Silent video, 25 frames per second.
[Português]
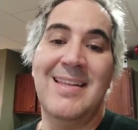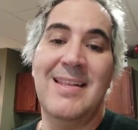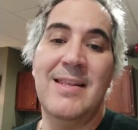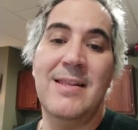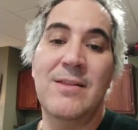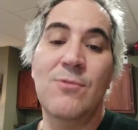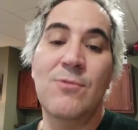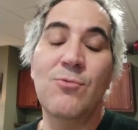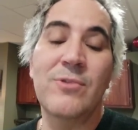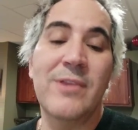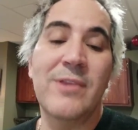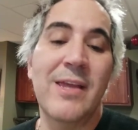
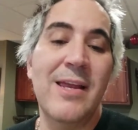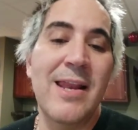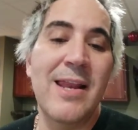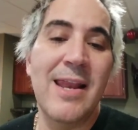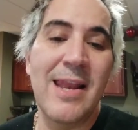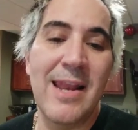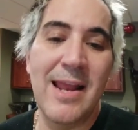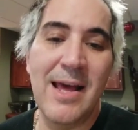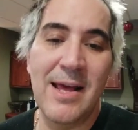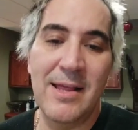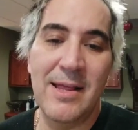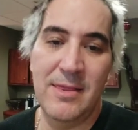Não tem
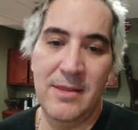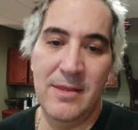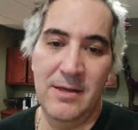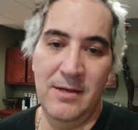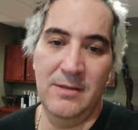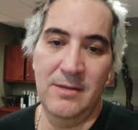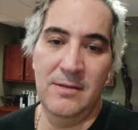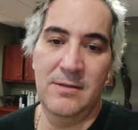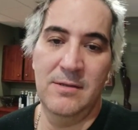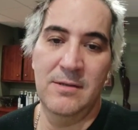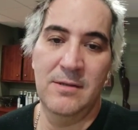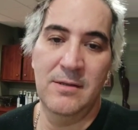
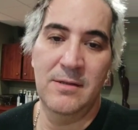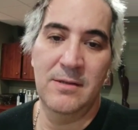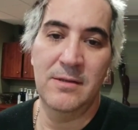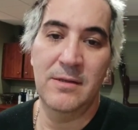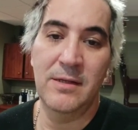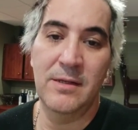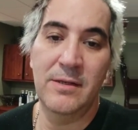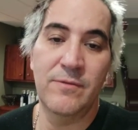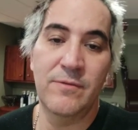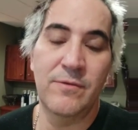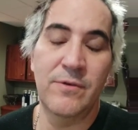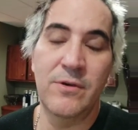nada,
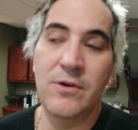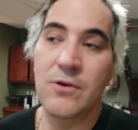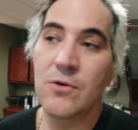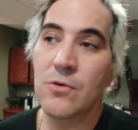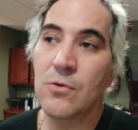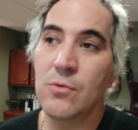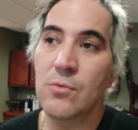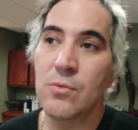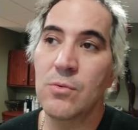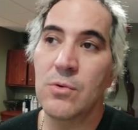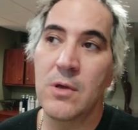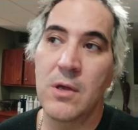nem
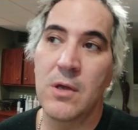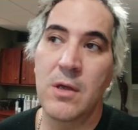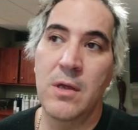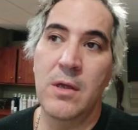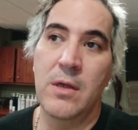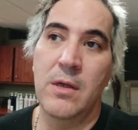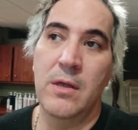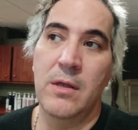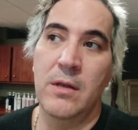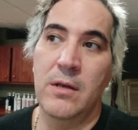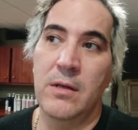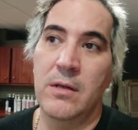eu,
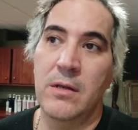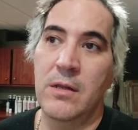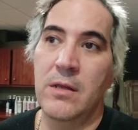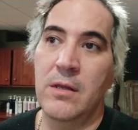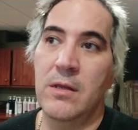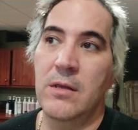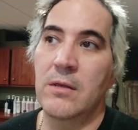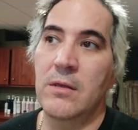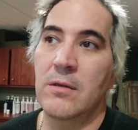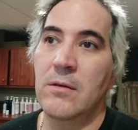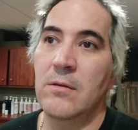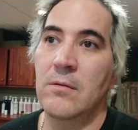
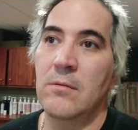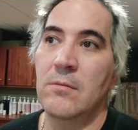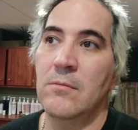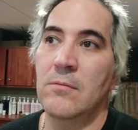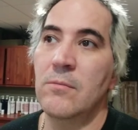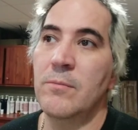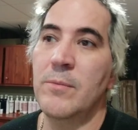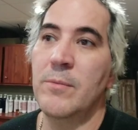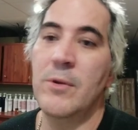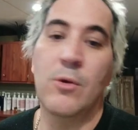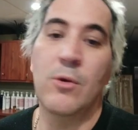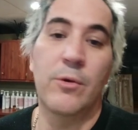nem
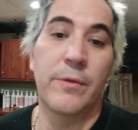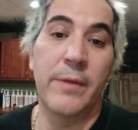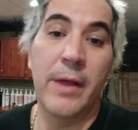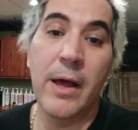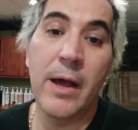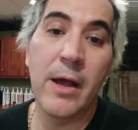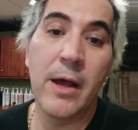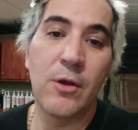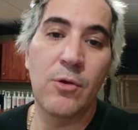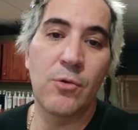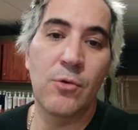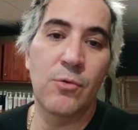o
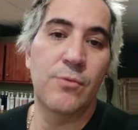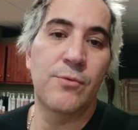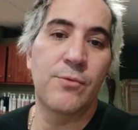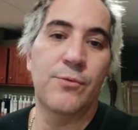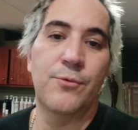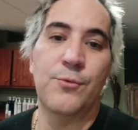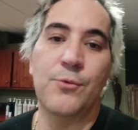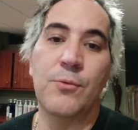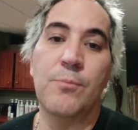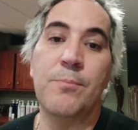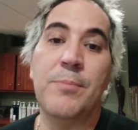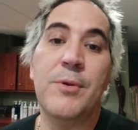milionário,
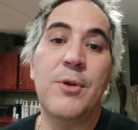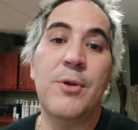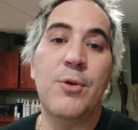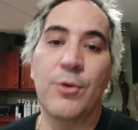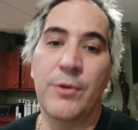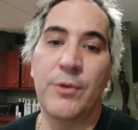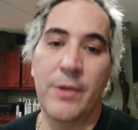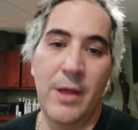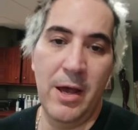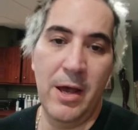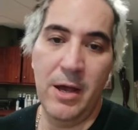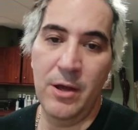o
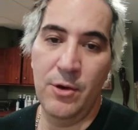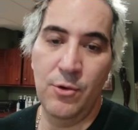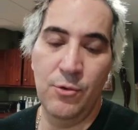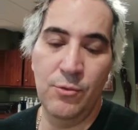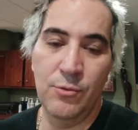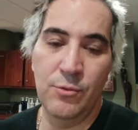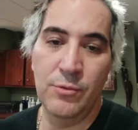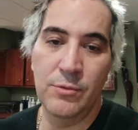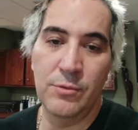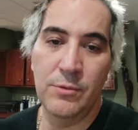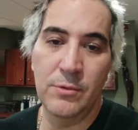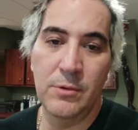
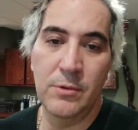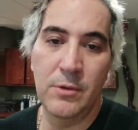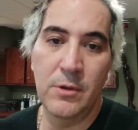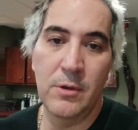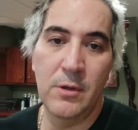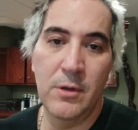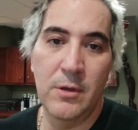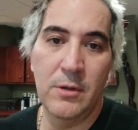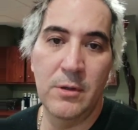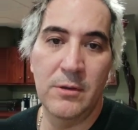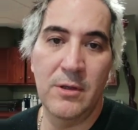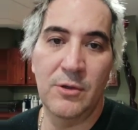bilionário.
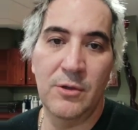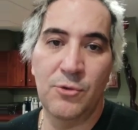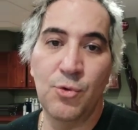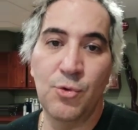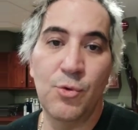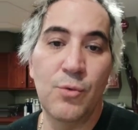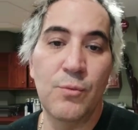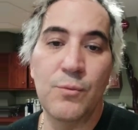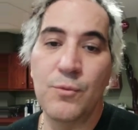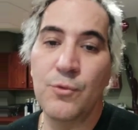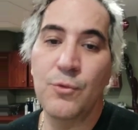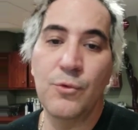Tá
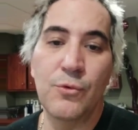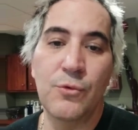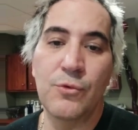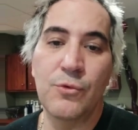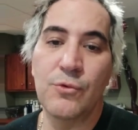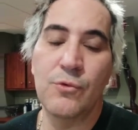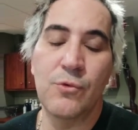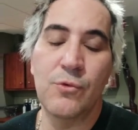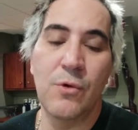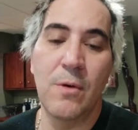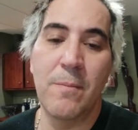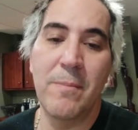todo
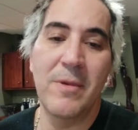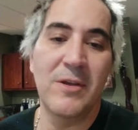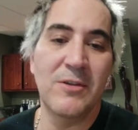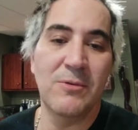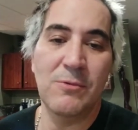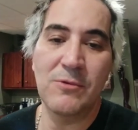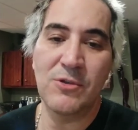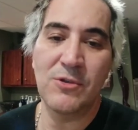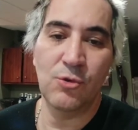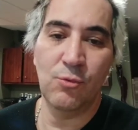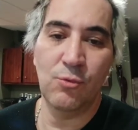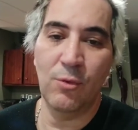mundo com a
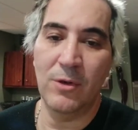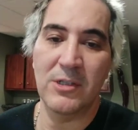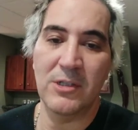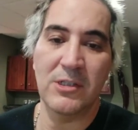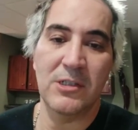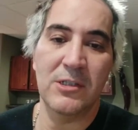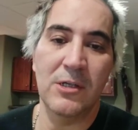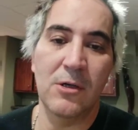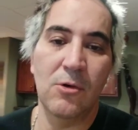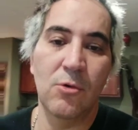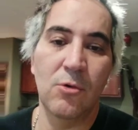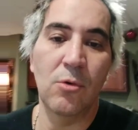mesma
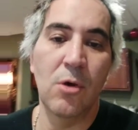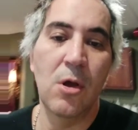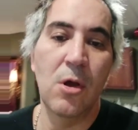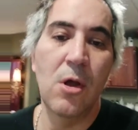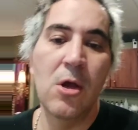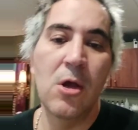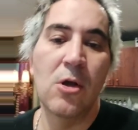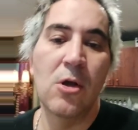situação,